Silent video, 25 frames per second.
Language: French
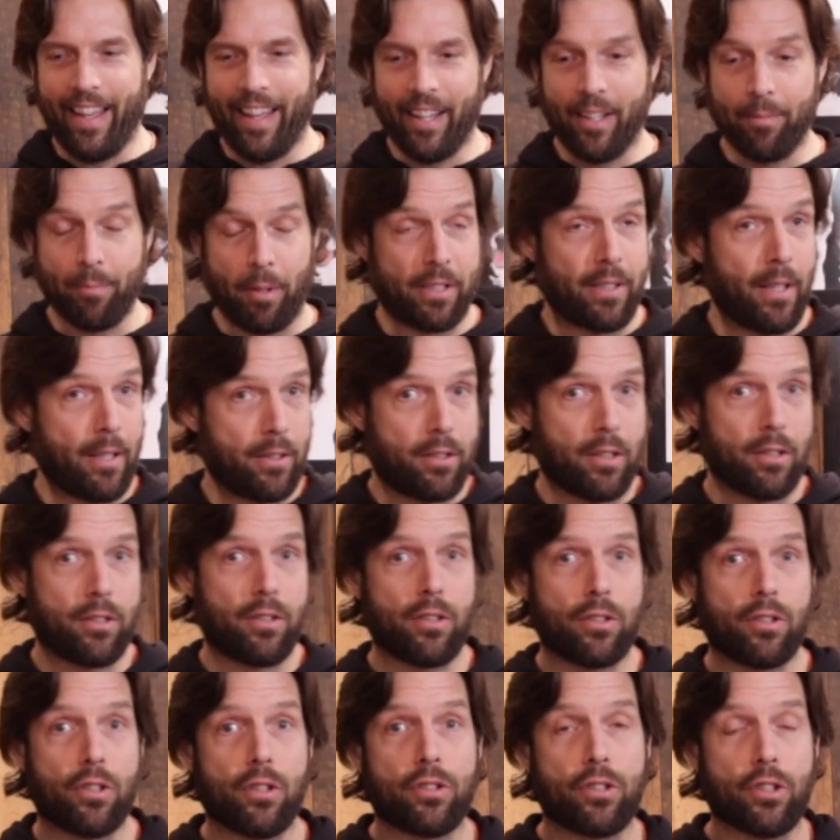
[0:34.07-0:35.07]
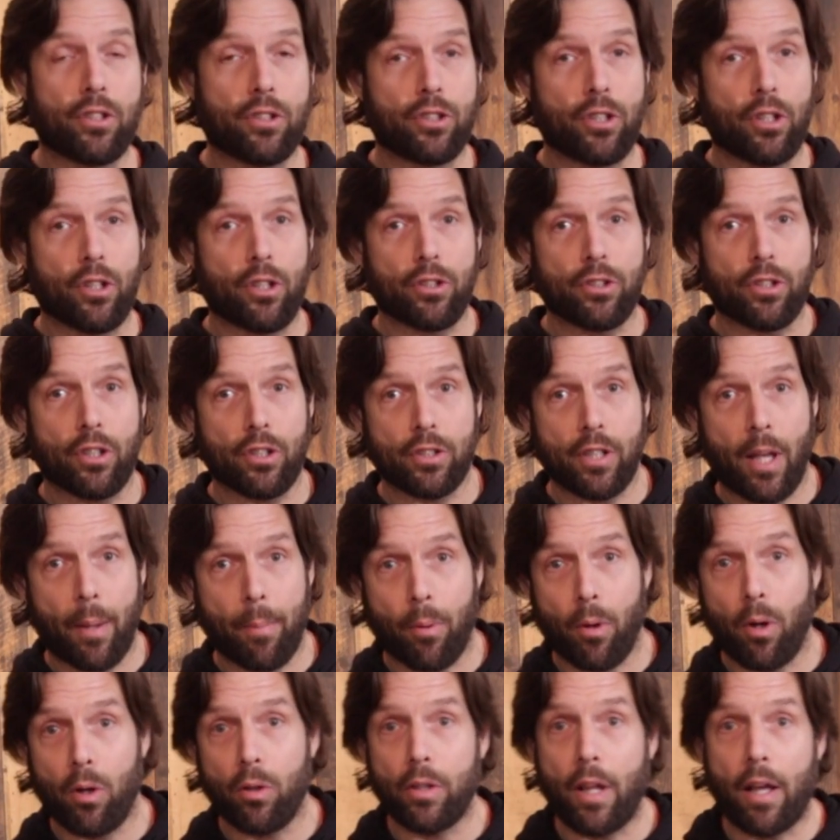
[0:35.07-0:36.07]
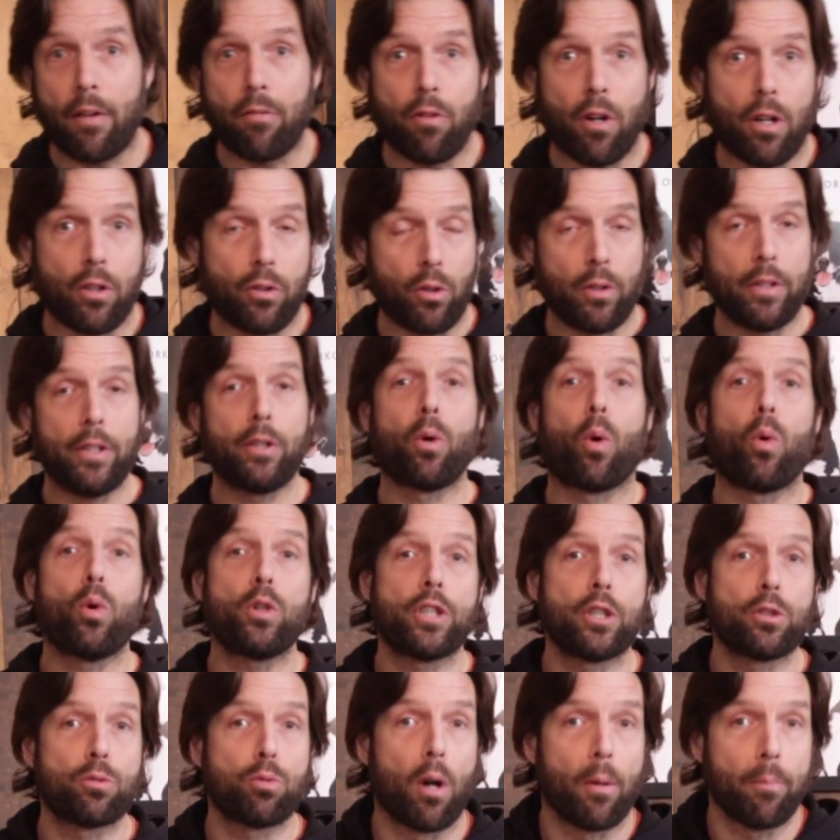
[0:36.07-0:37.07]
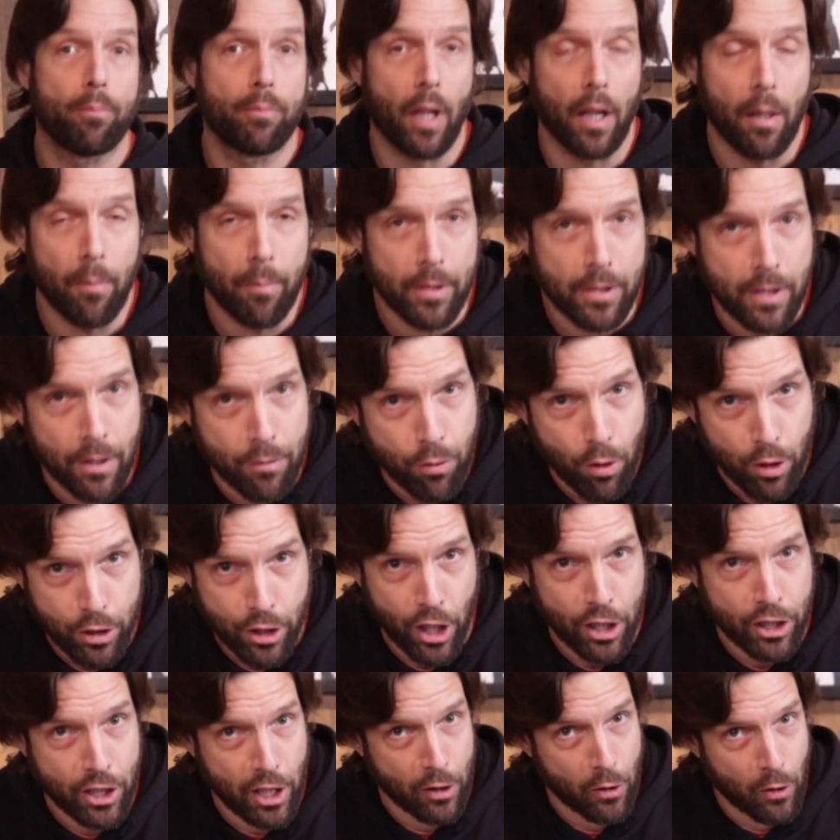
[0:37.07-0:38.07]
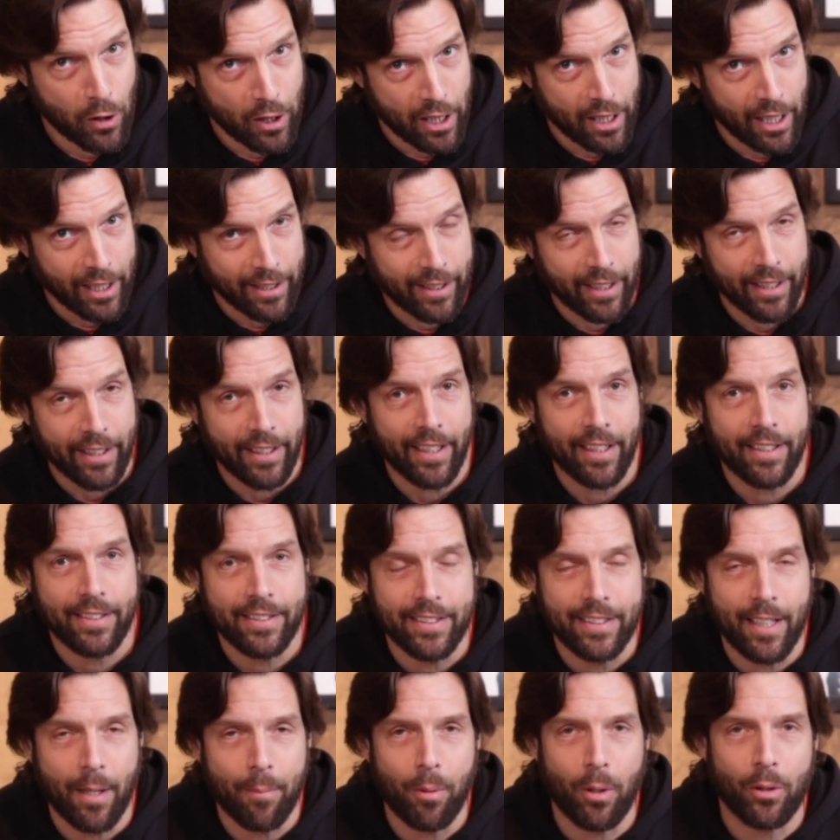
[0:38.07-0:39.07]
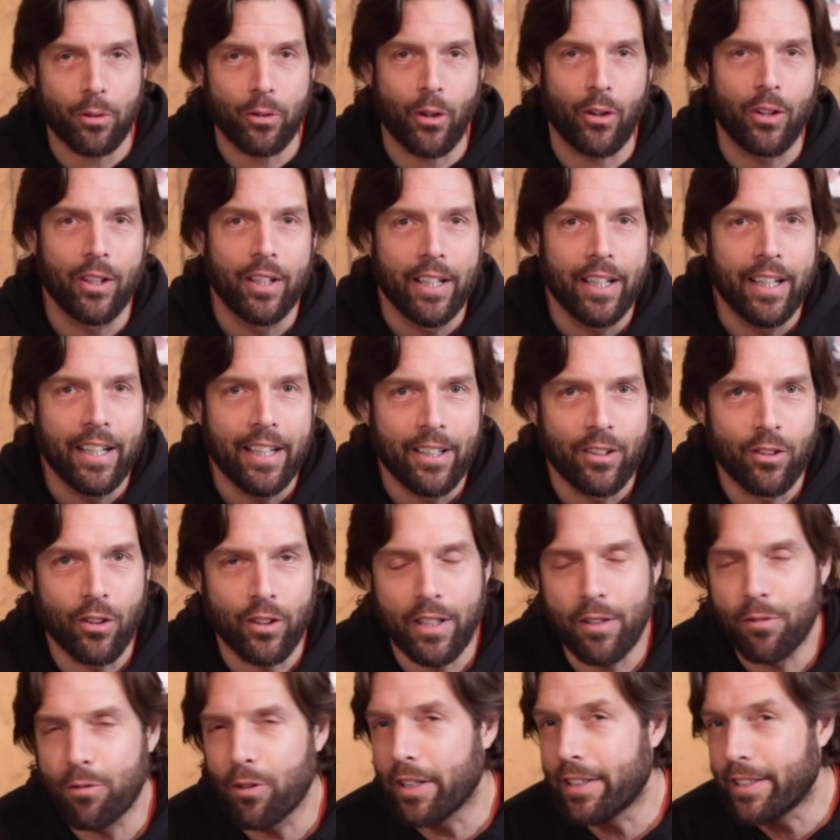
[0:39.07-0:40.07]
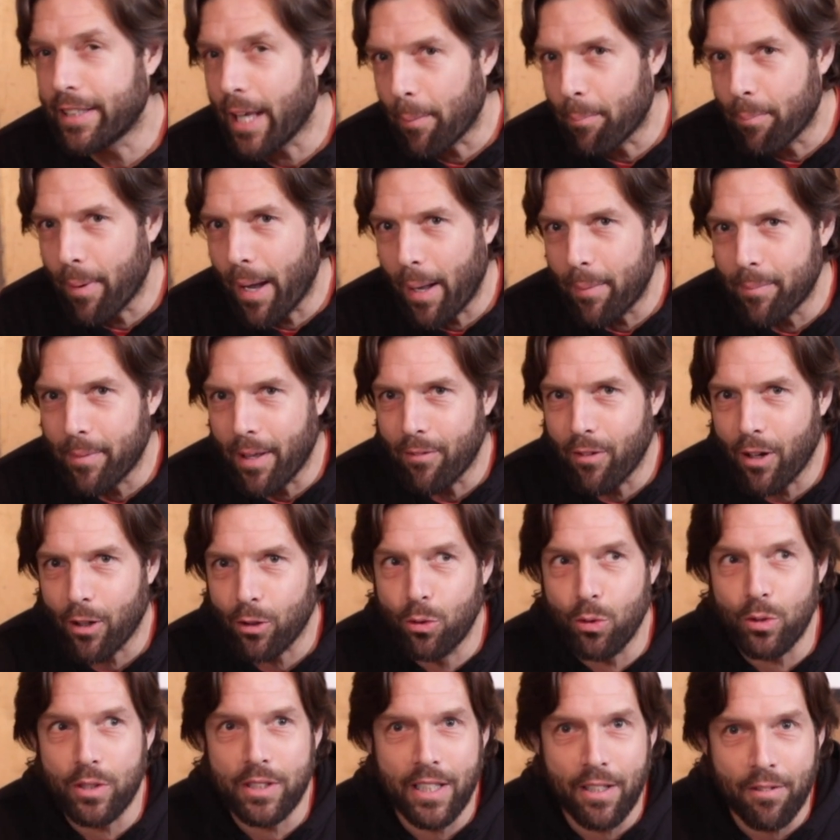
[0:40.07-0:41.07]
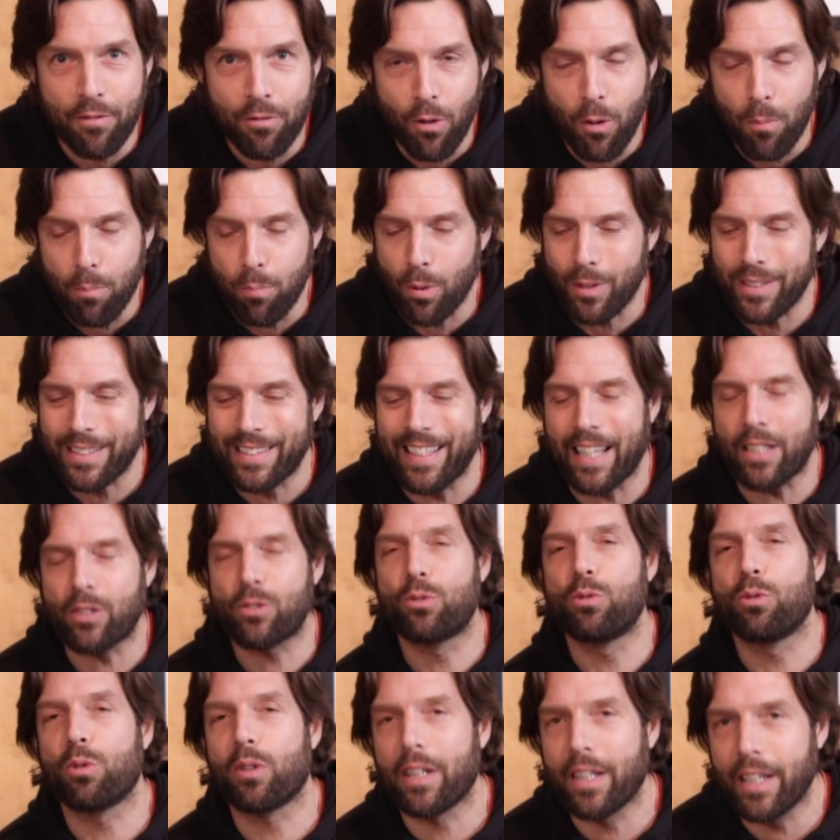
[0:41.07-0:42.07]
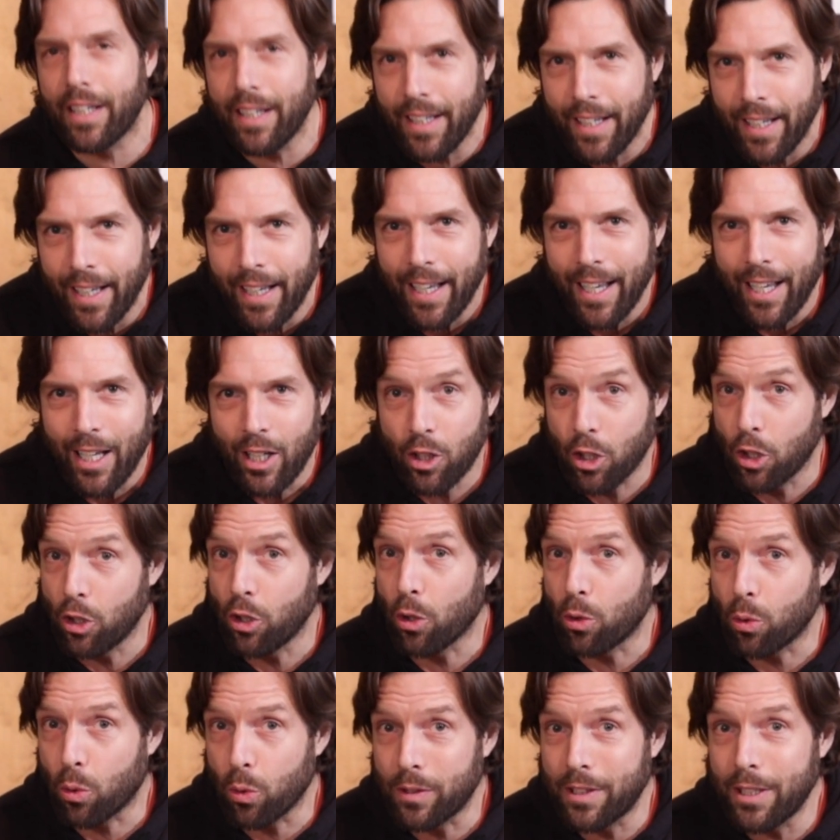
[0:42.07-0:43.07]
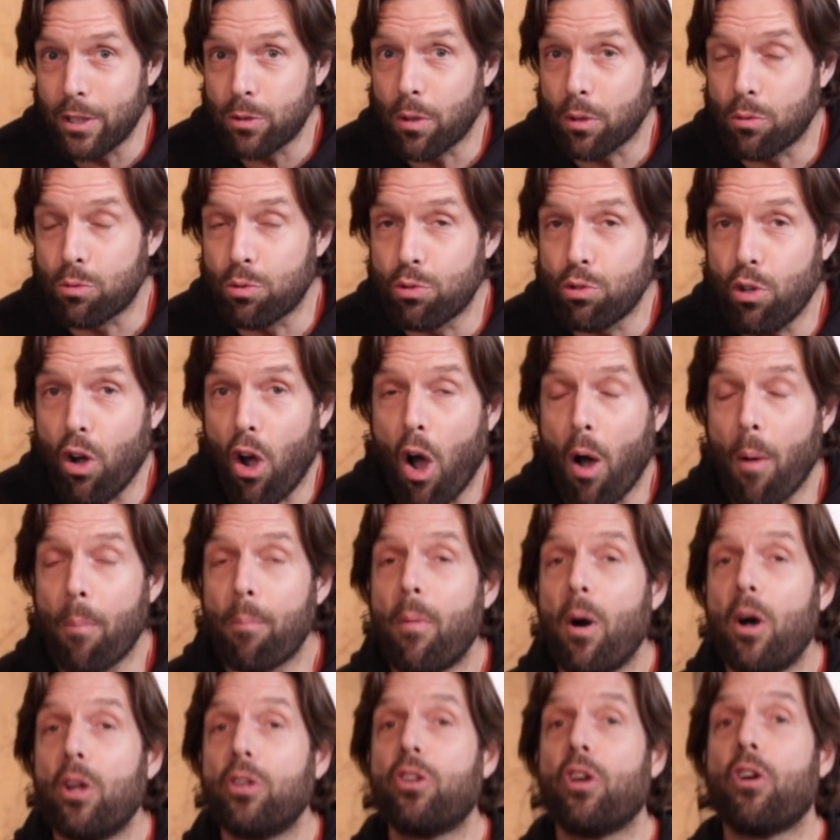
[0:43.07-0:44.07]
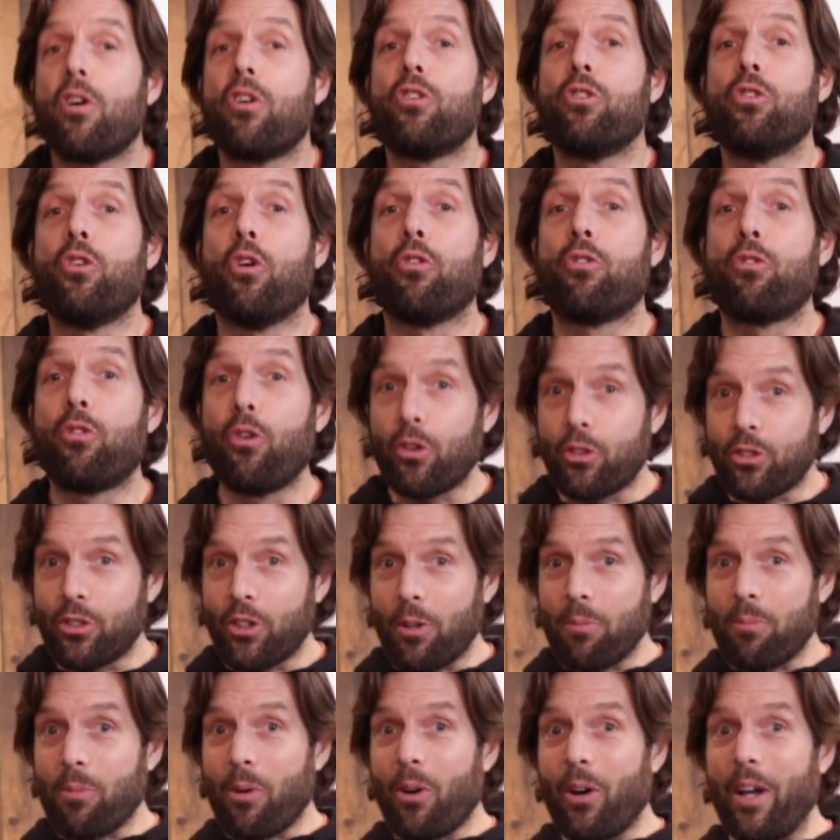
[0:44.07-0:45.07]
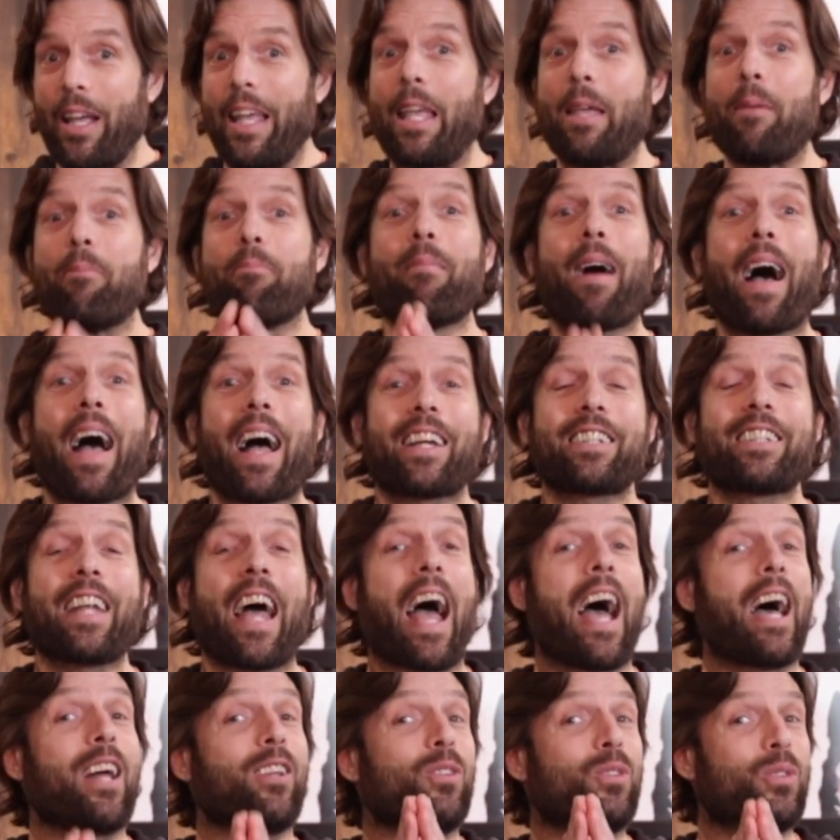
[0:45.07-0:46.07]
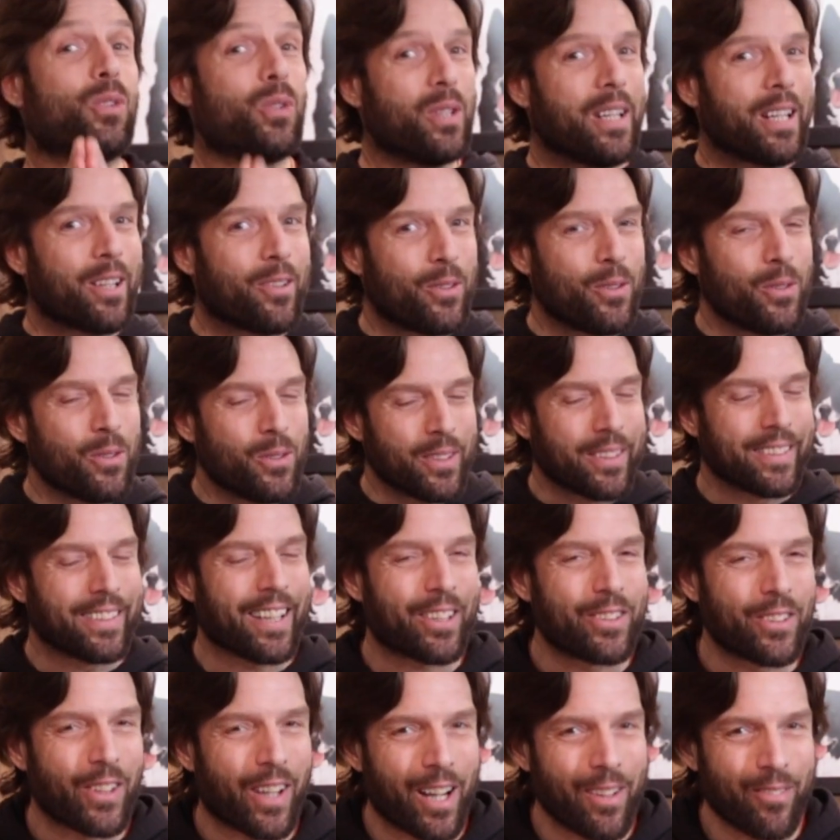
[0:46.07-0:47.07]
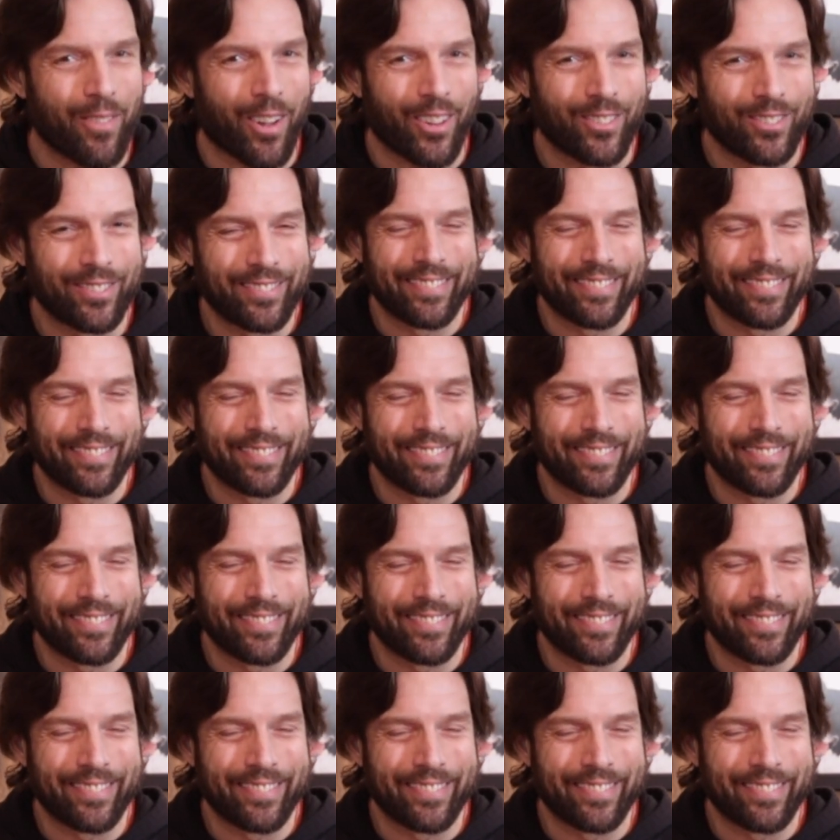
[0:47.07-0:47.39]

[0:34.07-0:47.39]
Ben, ça prend d'avoir de l'hydro chez soi, hein, parce qu'il faut recharger le collier électrique, hein, c'est important. Donc il faut être capable d'avoir tout ce qu'il faut pour s'assurer que notre outil soit toujours en mode de fonctionnement et marche à tous les coups, naturellement.